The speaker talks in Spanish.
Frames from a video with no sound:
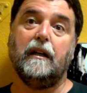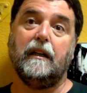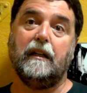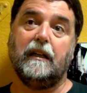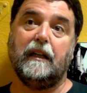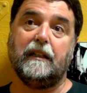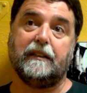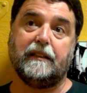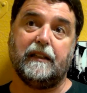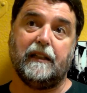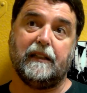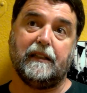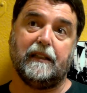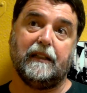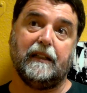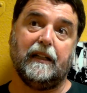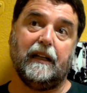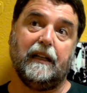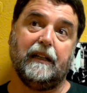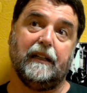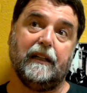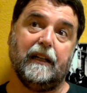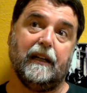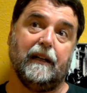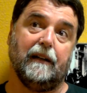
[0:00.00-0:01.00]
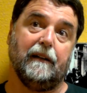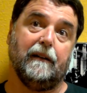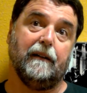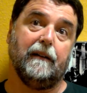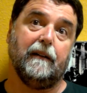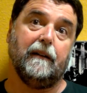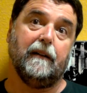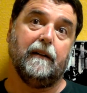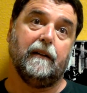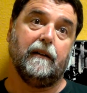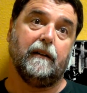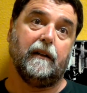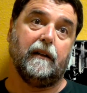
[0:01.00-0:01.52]
La tercera era
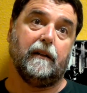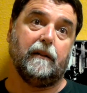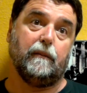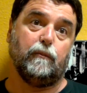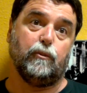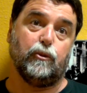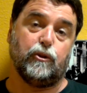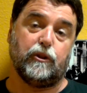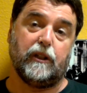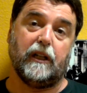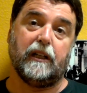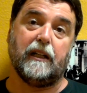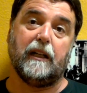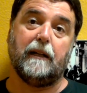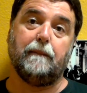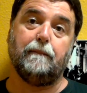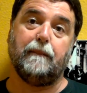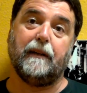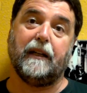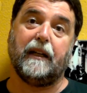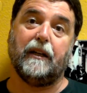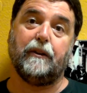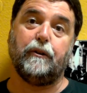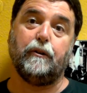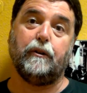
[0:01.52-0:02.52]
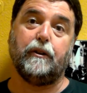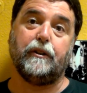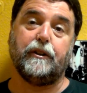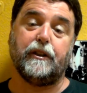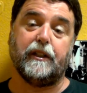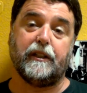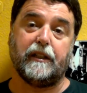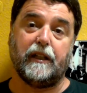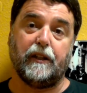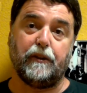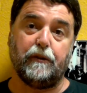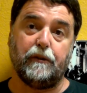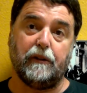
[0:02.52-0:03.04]
buscar la implicación
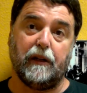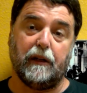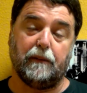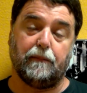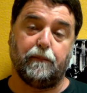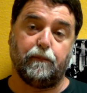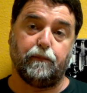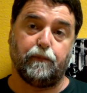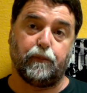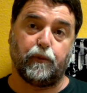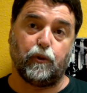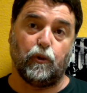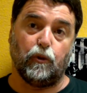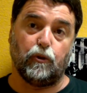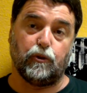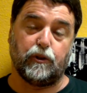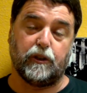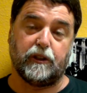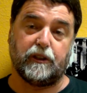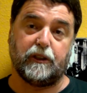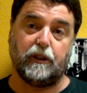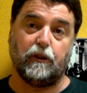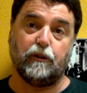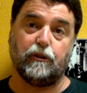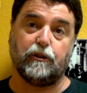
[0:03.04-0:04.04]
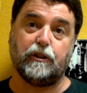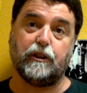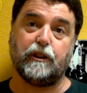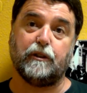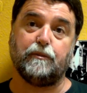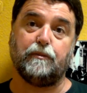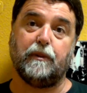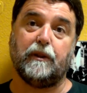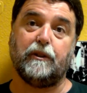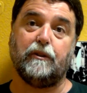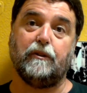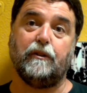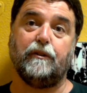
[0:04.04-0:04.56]
internacional con los estados
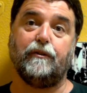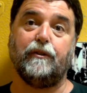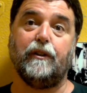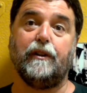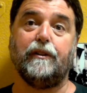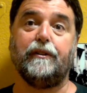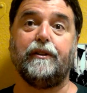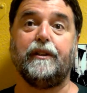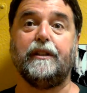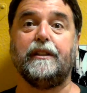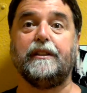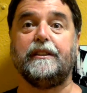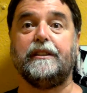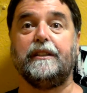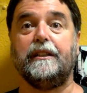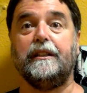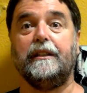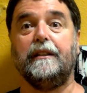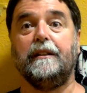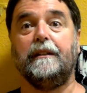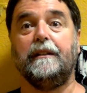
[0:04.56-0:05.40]
español y francés